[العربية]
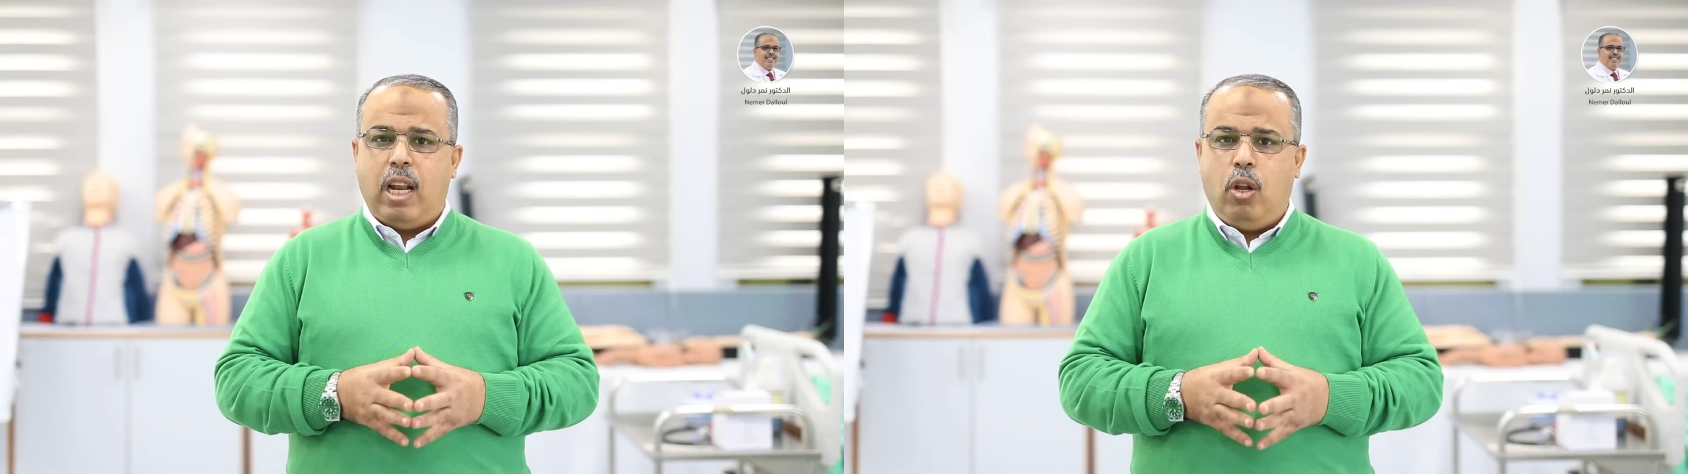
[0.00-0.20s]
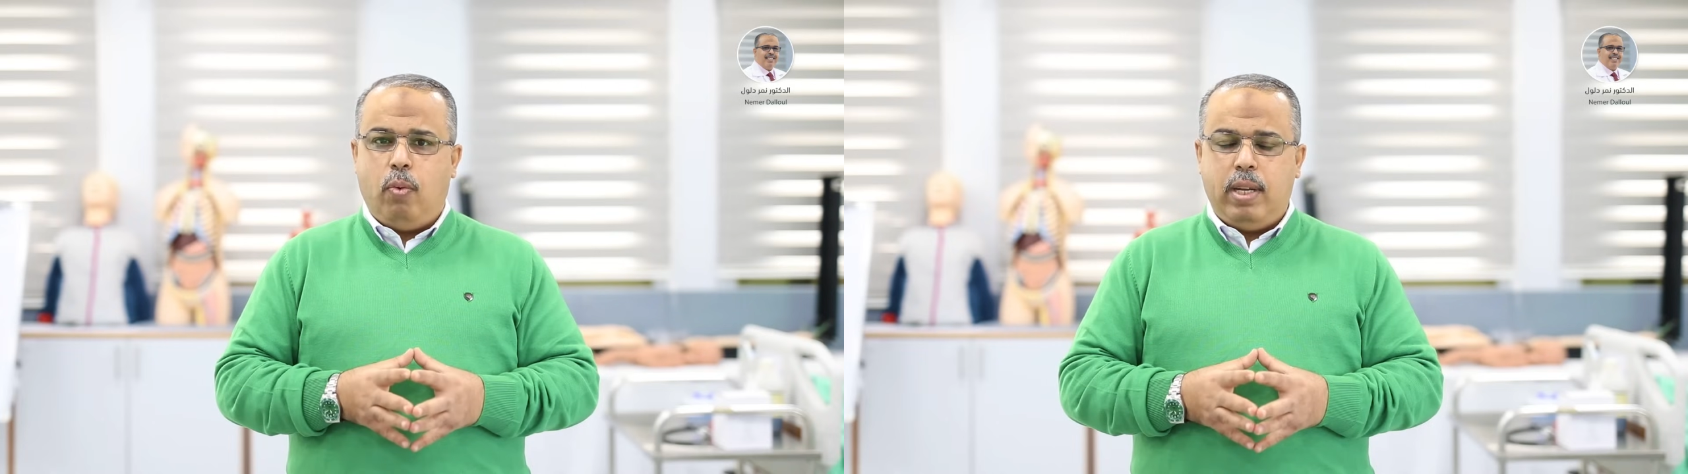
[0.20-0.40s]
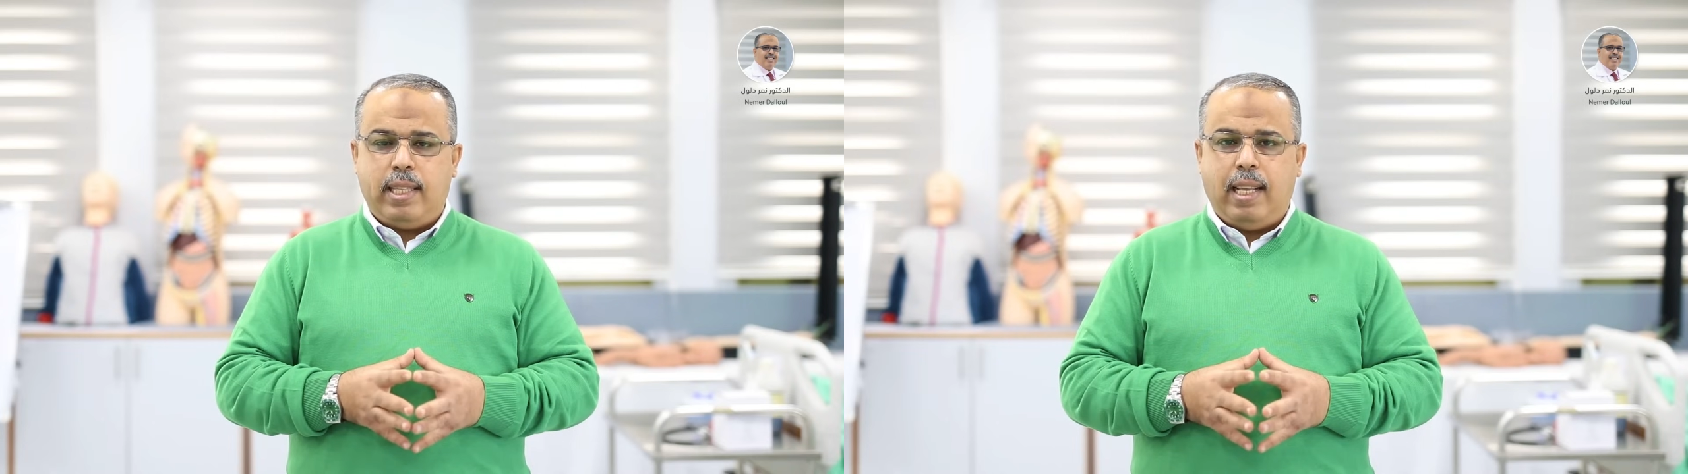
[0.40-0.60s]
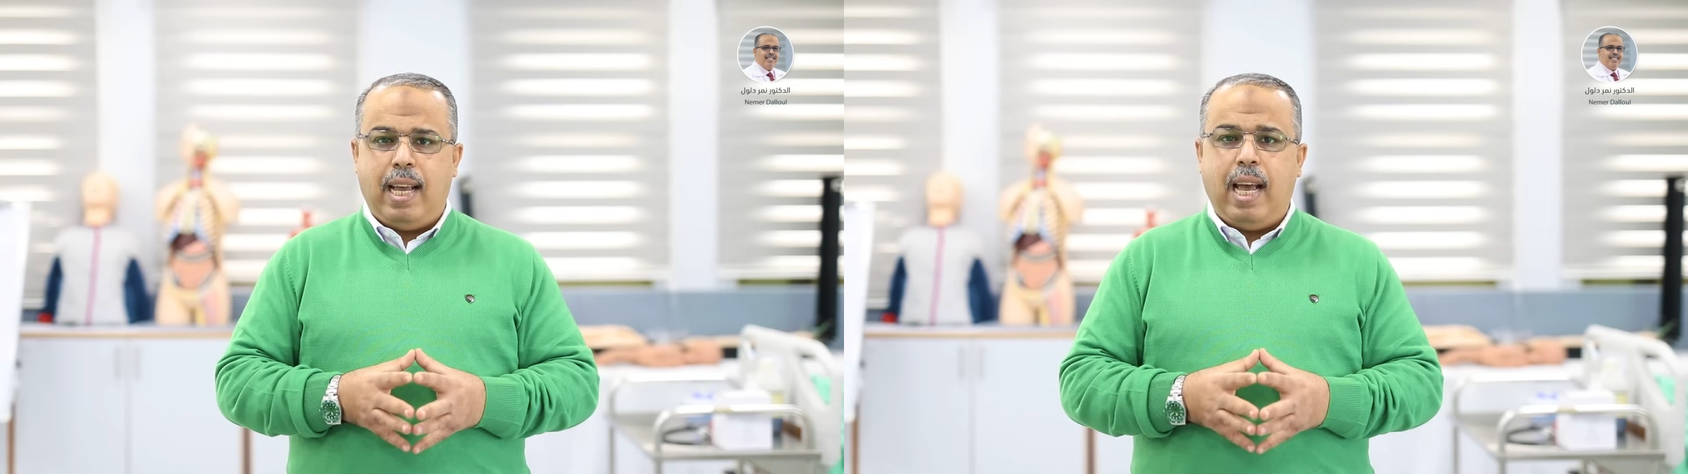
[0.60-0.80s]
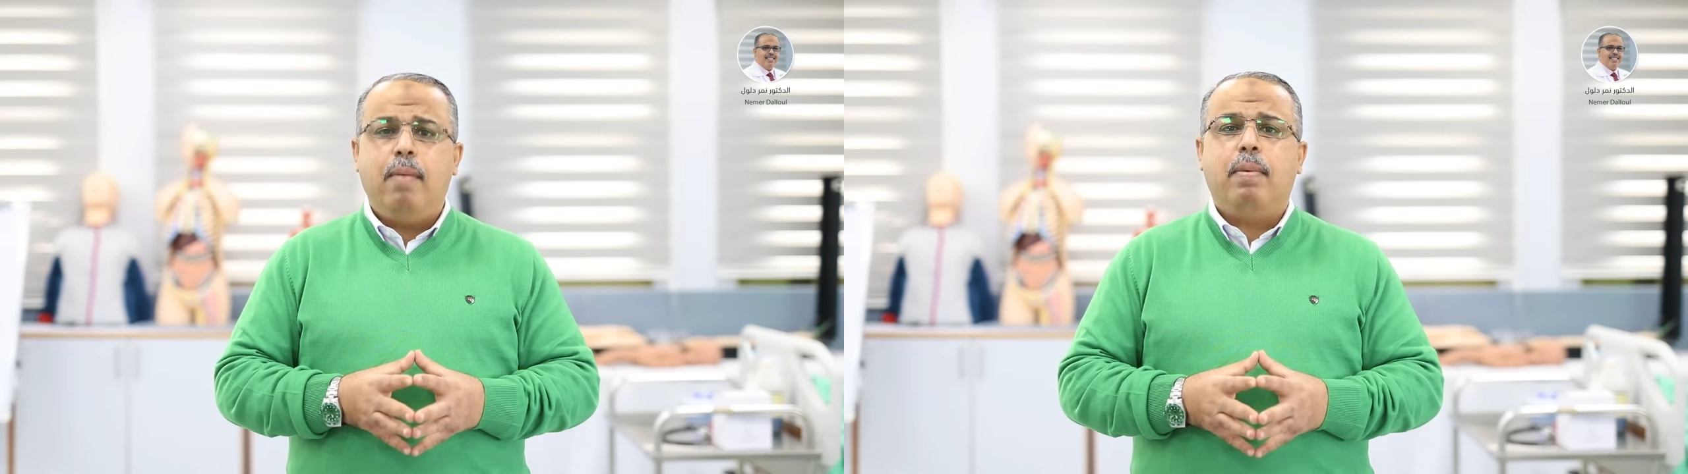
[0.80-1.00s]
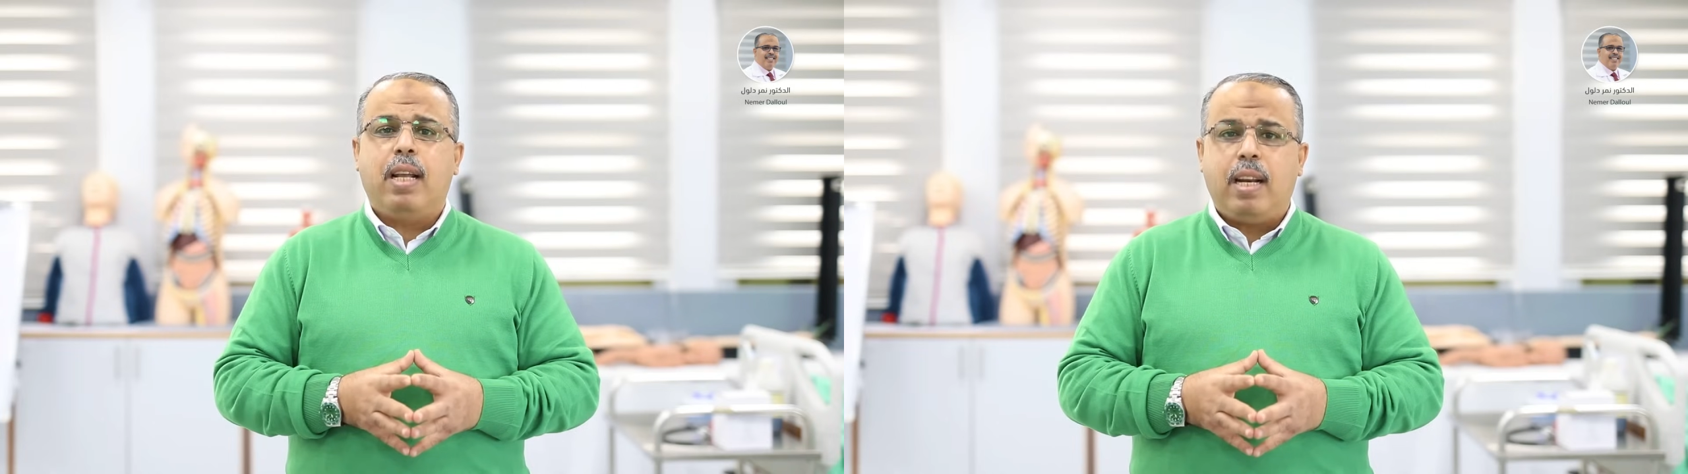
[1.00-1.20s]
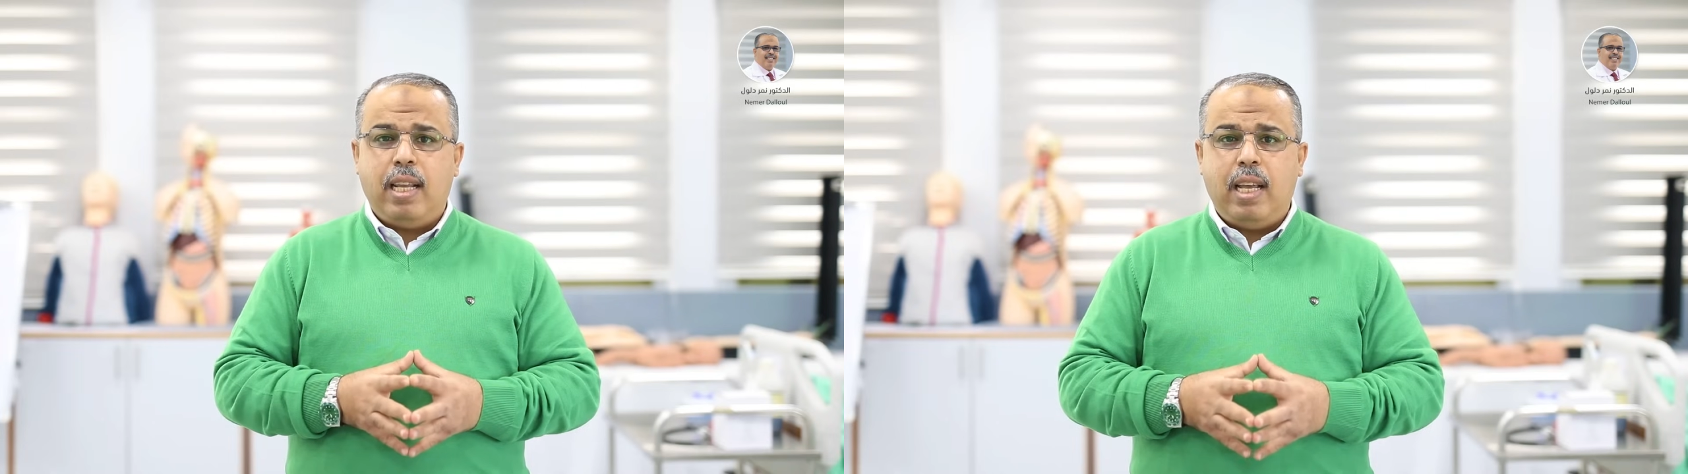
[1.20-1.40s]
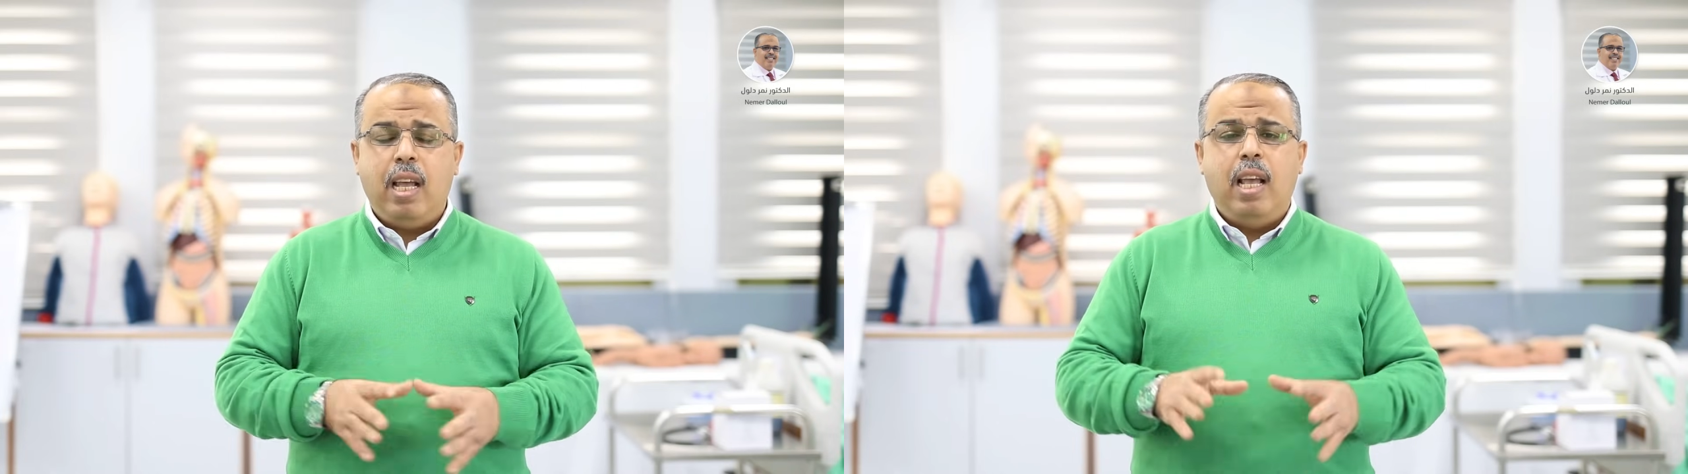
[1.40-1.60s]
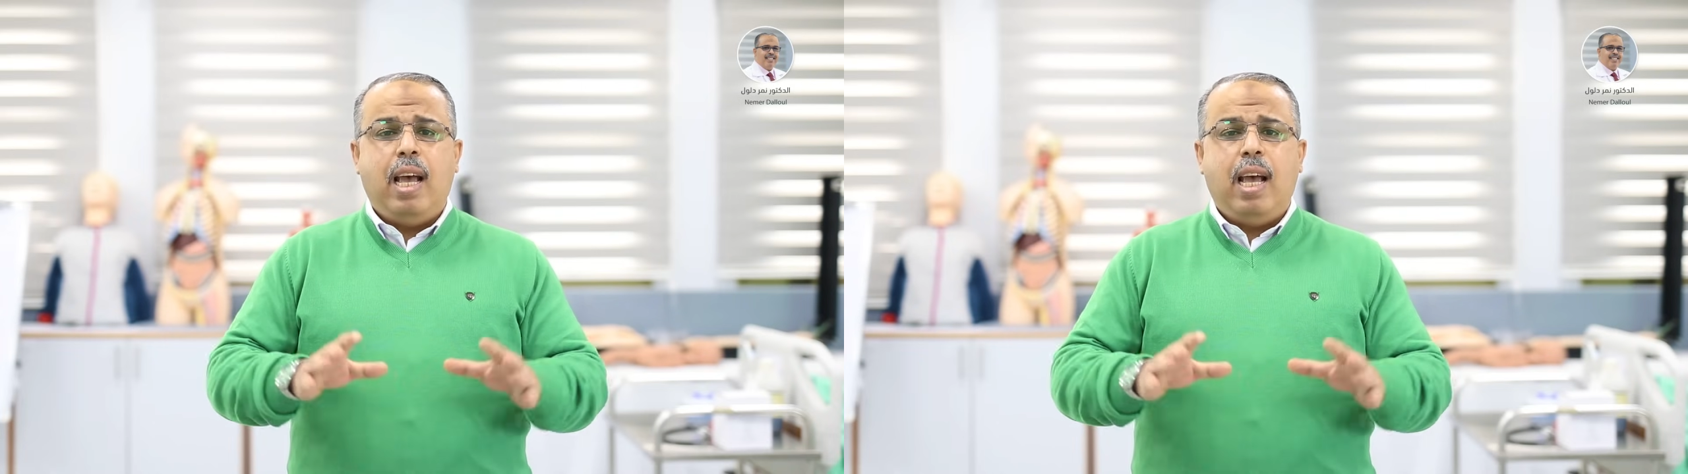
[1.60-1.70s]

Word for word: الحويصلة المرارية